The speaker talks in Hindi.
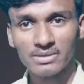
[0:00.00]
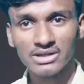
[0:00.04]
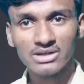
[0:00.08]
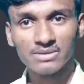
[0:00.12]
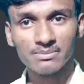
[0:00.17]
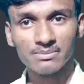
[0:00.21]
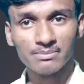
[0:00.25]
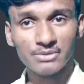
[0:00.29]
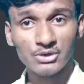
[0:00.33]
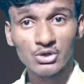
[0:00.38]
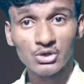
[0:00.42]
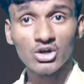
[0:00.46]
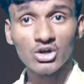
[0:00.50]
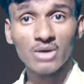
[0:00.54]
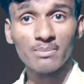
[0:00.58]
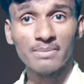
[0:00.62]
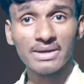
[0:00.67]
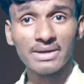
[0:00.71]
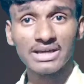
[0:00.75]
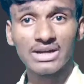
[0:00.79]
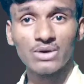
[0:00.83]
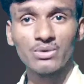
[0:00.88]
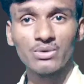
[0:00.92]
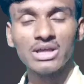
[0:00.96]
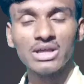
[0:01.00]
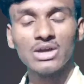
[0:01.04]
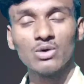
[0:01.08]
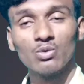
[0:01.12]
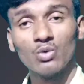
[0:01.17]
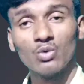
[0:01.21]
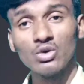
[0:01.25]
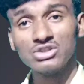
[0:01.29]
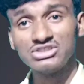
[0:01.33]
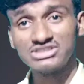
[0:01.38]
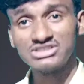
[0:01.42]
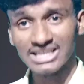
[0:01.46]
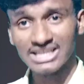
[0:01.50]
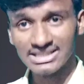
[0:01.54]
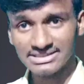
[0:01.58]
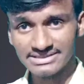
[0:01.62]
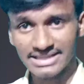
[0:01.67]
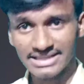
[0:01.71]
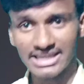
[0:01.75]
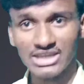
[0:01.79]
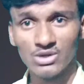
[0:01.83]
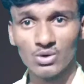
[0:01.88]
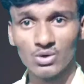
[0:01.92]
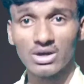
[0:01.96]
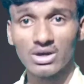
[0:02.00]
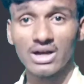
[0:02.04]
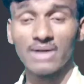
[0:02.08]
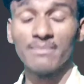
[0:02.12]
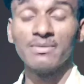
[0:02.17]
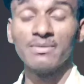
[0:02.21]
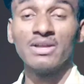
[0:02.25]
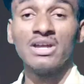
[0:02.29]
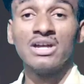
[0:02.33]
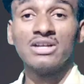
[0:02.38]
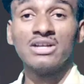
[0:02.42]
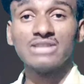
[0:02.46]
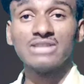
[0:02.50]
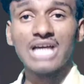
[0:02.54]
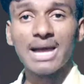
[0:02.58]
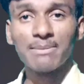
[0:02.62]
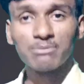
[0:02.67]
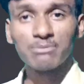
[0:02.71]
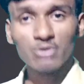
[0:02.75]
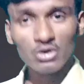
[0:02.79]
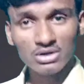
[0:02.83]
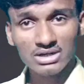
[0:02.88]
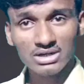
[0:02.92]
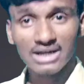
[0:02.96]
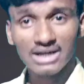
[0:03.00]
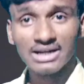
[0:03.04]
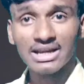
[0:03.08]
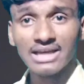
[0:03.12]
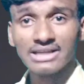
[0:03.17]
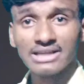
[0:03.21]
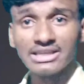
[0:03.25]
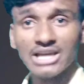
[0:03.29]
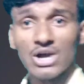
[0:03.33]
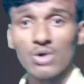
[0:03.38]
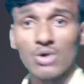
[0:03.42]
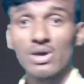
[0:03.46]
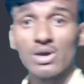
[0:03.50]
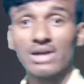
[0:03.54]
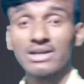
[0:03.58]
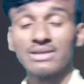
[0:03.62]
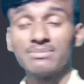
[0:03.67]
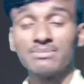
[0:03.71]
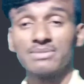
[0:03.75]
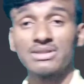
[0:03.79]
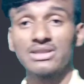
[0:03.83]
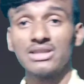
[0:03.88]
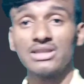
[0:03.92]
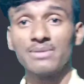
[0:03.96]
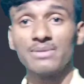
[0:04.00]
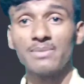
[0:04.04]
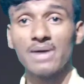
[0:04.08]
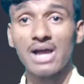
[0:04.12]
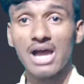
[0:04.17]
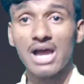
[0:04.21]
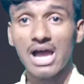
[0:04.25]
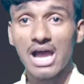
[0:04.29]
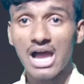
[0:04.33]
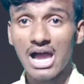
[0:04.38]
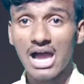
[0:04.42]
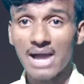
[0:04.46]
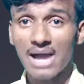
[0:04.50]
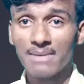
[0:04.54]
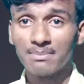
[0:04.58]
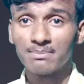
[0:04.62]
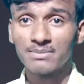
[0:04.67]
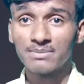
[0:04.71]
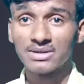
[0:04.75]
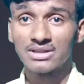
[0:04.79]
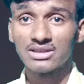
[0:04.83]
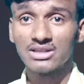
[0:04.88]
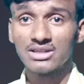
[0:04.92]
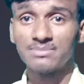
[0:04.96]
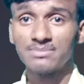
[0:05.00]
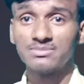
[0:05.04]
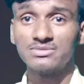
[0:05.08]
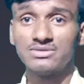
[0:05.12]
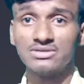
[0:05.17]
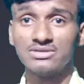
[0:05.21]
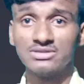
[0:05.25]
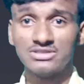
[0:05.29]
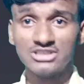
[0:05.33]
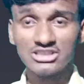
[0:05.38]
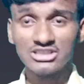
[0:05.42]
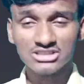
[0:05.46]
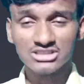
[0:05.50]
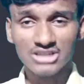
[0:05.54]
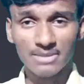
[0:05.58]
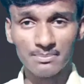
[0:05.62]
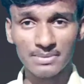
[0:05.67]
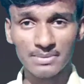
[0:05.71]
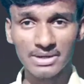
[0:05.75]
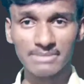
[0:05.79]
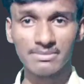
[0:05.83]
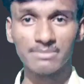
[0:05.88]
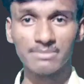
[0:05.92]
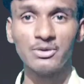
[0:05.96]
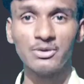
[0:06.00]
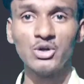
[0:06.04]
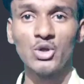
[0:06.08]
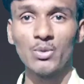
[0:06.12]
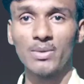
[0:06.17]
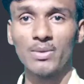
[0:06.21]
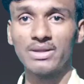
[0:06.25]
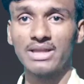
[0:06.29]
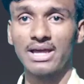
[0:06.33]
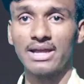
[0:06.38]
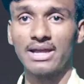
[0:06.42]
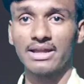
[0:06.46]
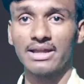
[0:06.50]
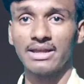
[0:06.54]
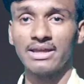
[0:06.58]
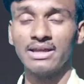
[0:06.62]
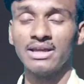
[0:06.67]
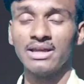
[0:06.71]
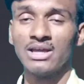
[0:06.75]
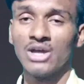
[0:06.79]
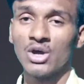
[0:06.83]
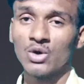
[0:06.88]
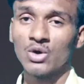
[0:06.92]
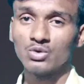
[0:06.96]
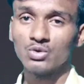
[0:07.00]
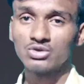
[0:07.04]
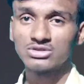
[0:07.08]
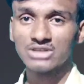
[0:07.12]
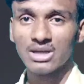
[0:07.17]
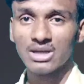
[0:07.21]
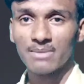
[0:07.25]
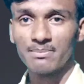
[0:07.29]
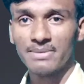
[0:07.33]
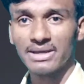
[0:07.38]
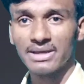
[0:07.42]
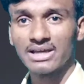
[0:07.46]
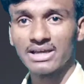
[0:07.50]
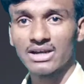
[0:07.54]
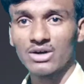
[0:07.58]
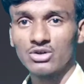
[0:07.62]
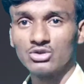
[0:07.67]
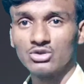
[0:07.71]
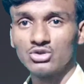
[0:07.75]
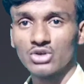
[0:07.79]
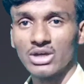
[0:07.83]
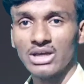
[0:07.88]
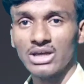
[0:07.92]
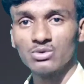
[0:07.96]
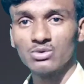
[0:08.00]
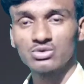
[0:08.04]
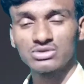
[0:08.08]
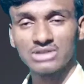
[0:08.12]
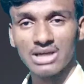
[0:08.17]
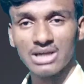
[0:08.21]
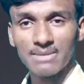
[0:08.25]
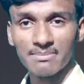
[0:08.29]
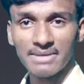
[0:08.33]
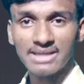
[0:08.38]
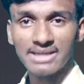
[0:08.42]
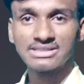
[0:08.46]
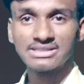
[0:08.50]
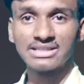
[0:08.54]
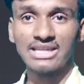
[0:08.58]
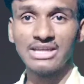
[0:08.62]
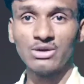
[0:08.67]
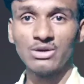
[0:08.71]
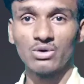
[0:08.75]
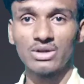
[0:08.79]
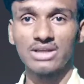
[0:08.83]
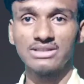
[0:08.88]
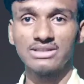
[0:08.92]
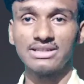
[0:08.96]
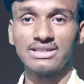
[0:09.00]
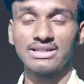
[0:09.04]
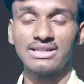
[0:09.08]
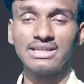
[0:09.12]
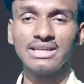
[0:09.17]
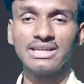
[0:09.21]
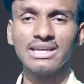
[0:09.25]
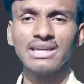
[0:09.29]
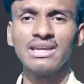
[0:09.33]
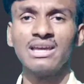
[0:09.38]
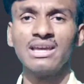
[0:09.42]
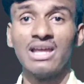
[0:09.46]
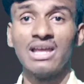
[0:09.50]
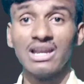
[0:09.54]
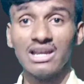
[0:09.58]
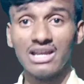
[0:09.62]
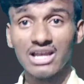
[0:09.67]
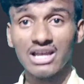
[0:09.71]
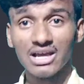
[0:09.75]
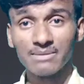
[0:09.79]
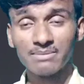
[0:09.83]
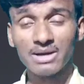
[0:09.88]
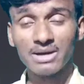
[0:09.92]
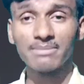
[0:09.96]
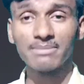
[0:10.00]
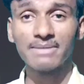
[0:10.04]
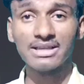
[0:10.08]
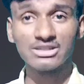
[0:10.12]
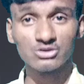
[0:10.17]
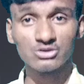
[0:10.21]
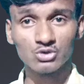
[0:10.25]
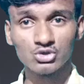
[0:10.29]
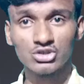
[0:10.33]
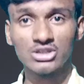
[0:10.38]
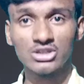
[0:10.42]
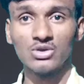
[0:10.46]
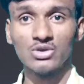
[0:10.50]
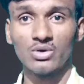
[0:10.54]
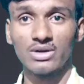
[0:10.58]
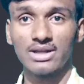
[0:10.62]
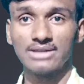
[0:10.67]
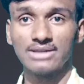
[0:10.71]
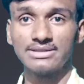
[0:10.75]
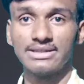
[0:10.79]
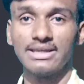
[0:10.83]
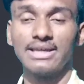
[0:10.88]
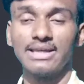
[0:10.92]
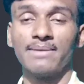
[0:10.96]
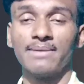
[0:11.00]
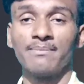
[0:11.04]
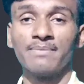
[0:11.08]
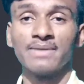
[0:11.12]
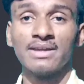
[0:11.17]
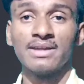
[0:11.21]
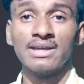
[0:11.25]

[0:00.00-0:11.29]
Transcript: वीडियो का बैकग्राउंड है वो चेंज नहीं होगा तो आपको करना क्या होगा कि मतलब आप मतलब जिस कपड़े में वीडियो बना रहे हैं उसका बैकग्राउंड जो है उसका मैच नहीं होना चाहिए ठीक है लगभग मैच कुछ नहीं होना चाहिए